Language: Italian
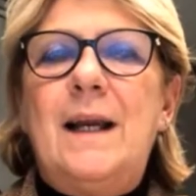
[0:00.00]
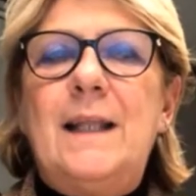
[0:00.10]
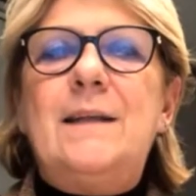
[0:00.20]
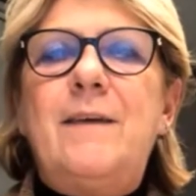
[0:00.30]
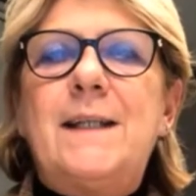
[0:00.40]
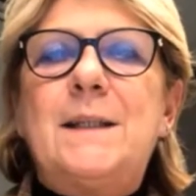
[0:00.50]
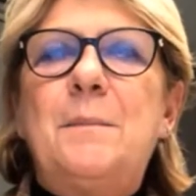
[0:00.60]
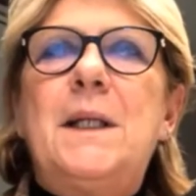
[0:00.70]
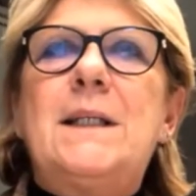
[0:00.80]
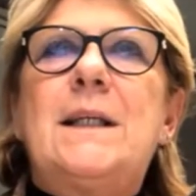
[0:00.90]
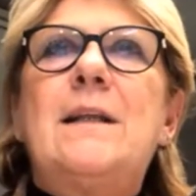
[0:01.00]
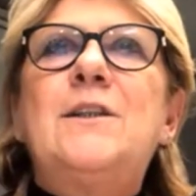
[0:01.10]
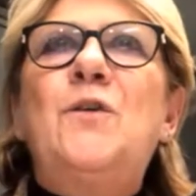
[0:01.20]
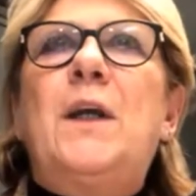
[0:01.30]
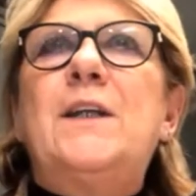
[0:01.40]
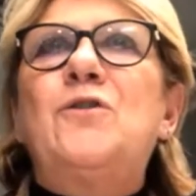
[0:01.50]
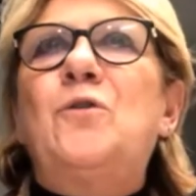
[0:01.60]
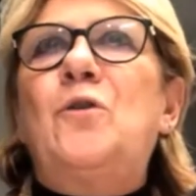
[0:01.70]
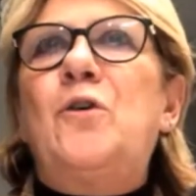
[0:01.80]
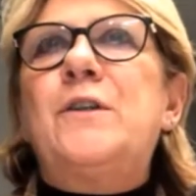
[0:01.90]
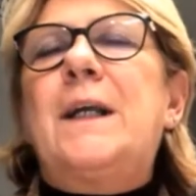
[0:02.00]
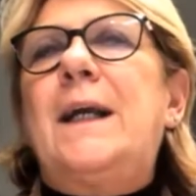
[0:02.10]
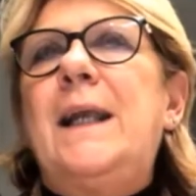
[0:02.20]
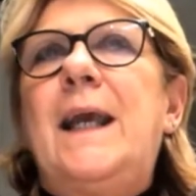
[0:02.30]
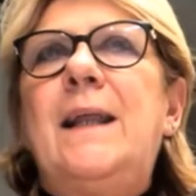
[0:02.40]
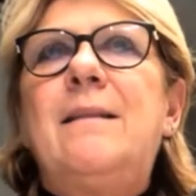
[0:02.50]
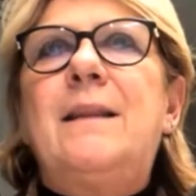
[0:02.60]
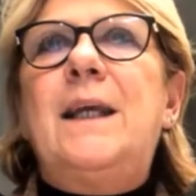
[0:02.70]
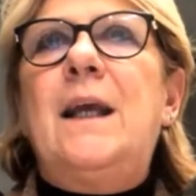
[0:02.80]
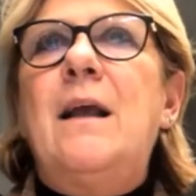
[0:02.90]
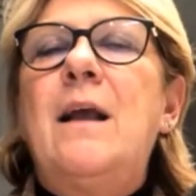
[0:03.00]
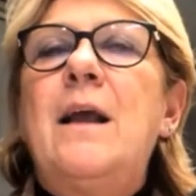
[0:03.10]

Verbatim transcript: le diverse amministrazioni che sono nostri clienti